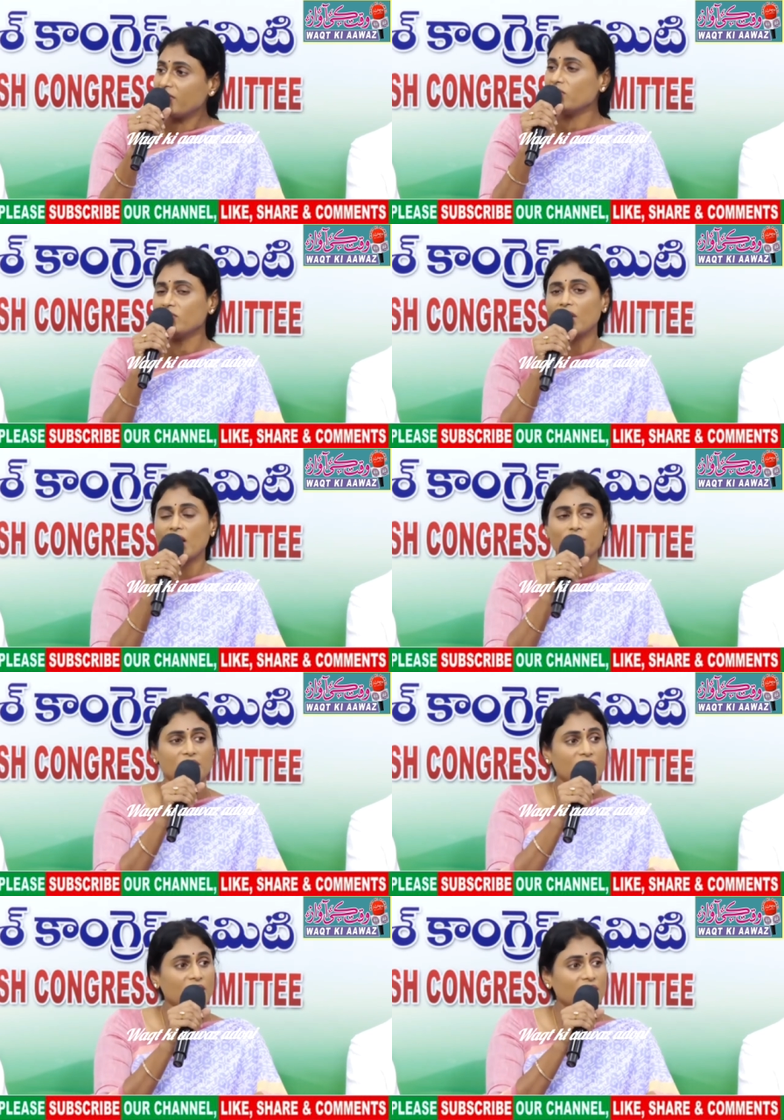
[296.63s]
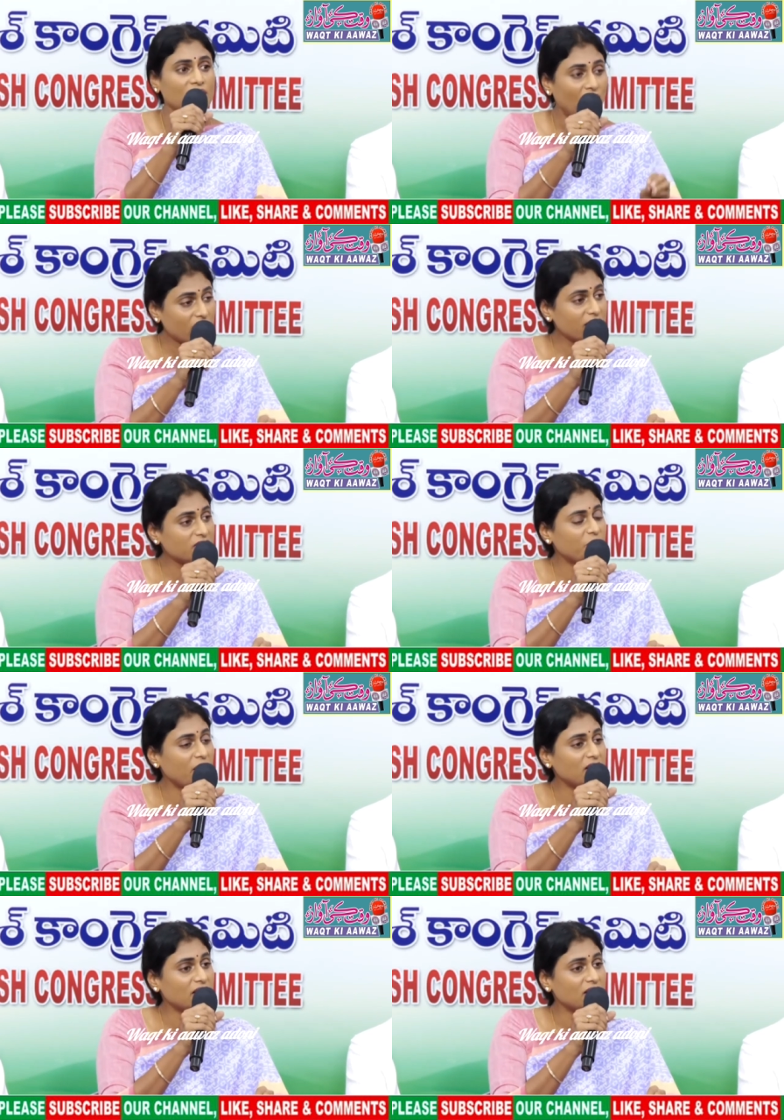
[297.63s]
సేవకుడు కాబట్టే కాంగ్రెస్
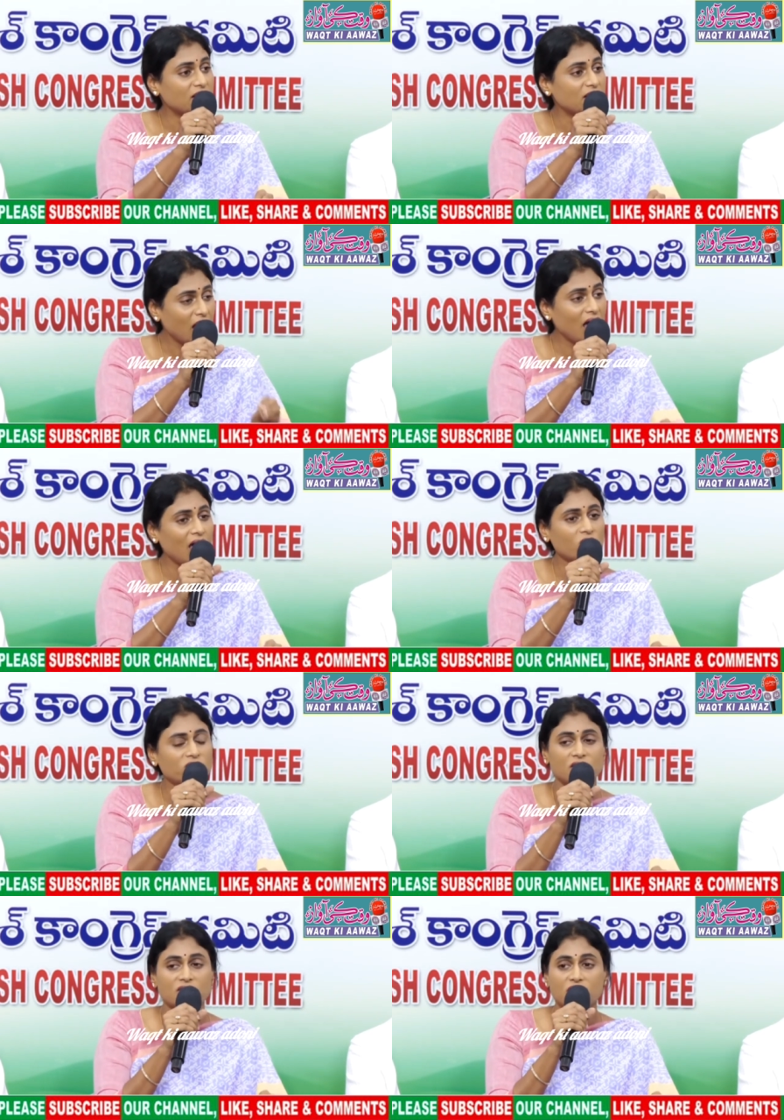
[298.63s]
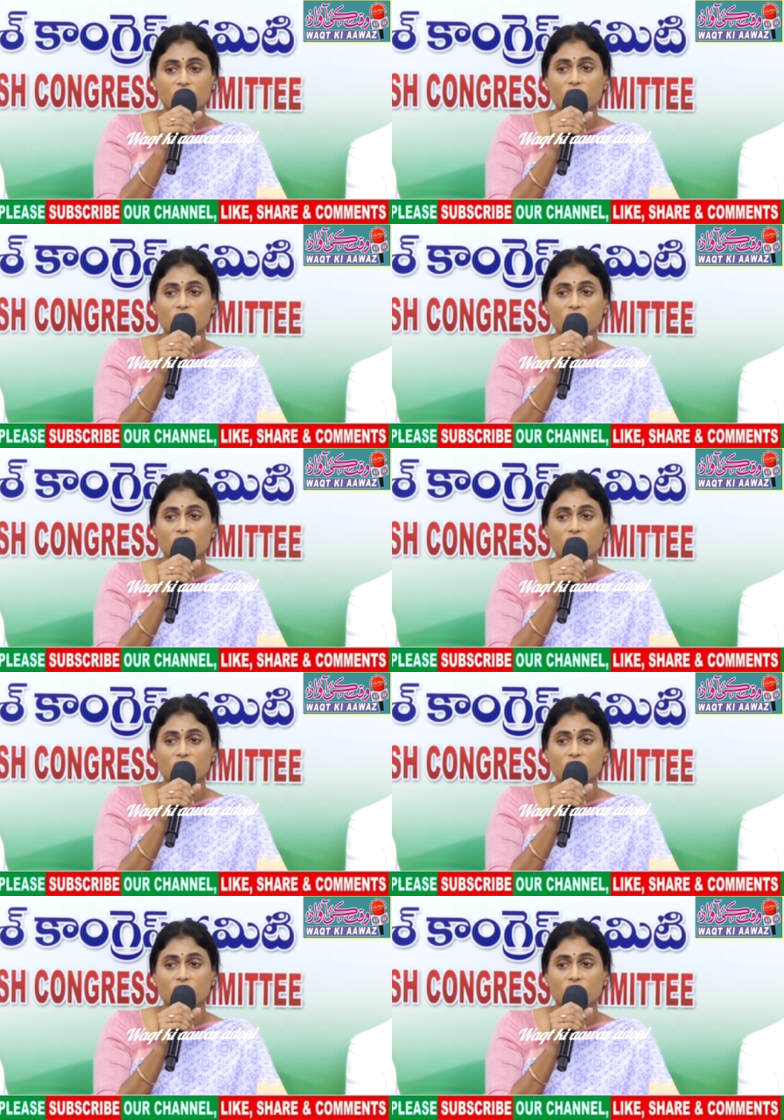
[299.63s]
పార్టీ ఎలా ఆలోచన